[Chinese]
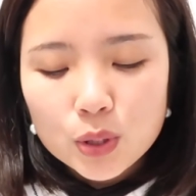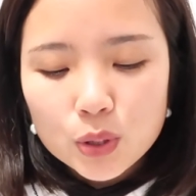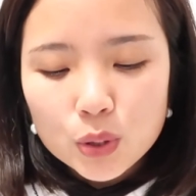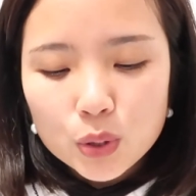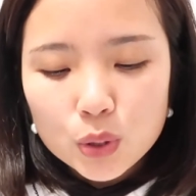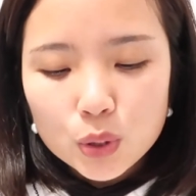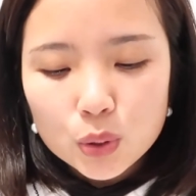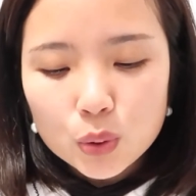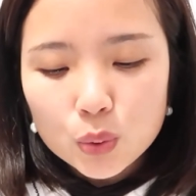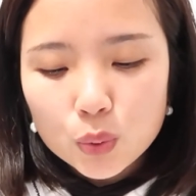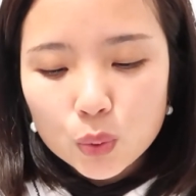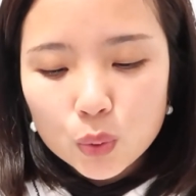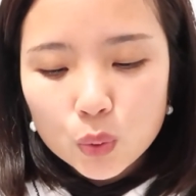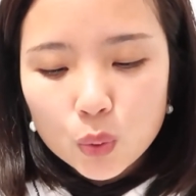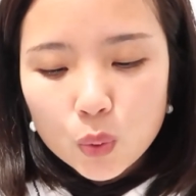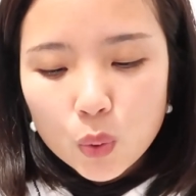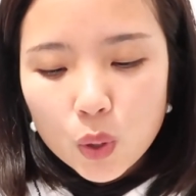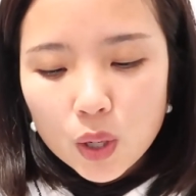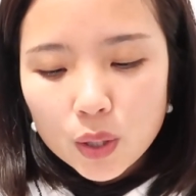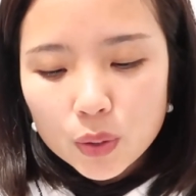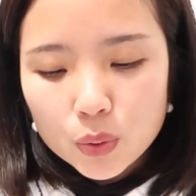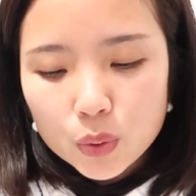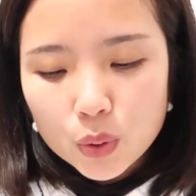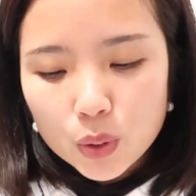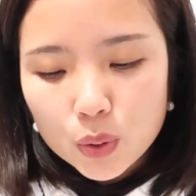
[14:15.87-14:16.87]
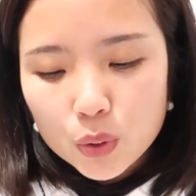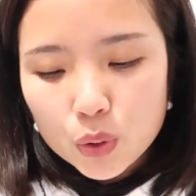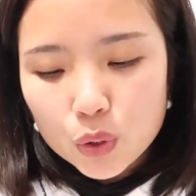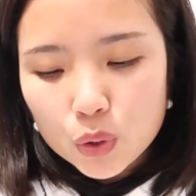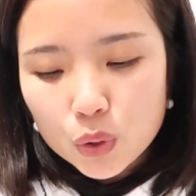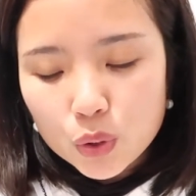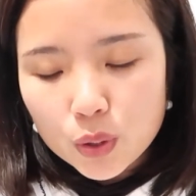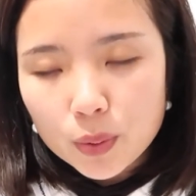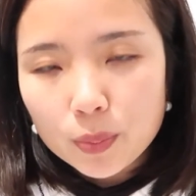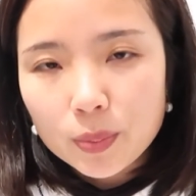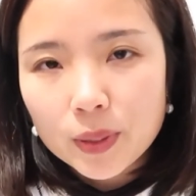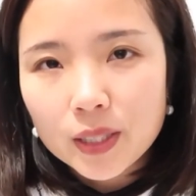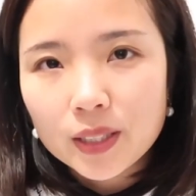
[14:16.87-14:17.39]
旧矿泉
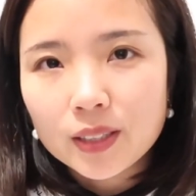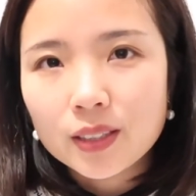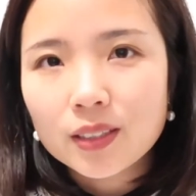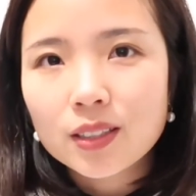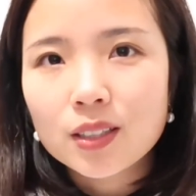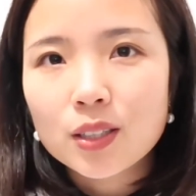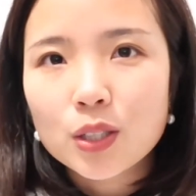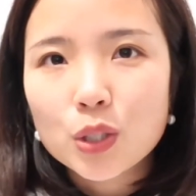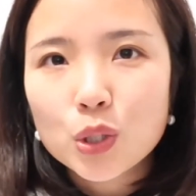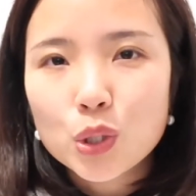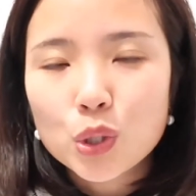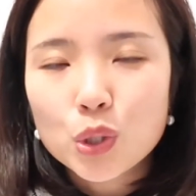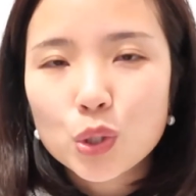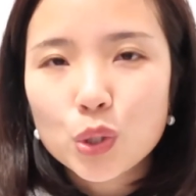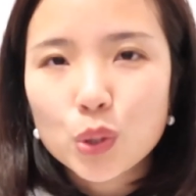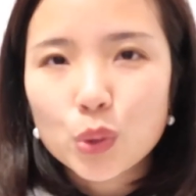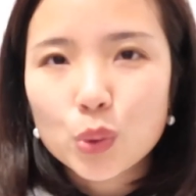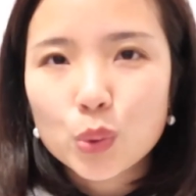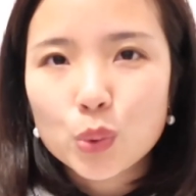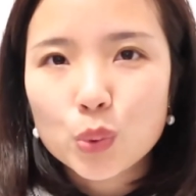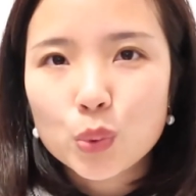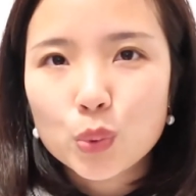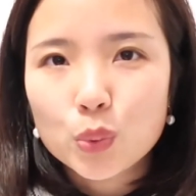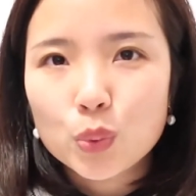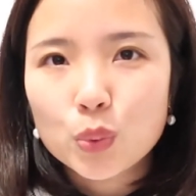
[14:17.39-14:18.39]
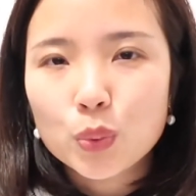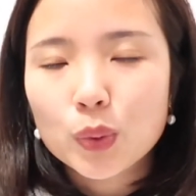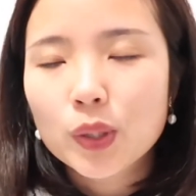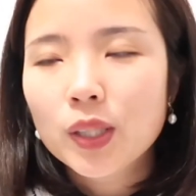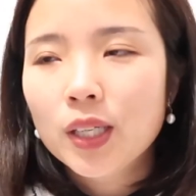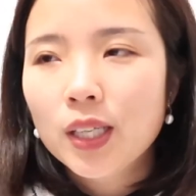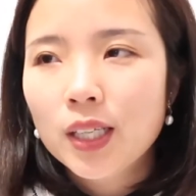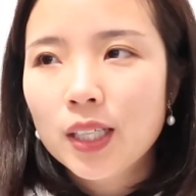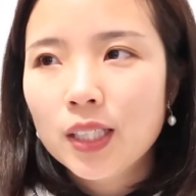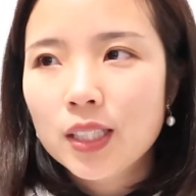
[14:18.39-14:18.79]
水瓶和水壶。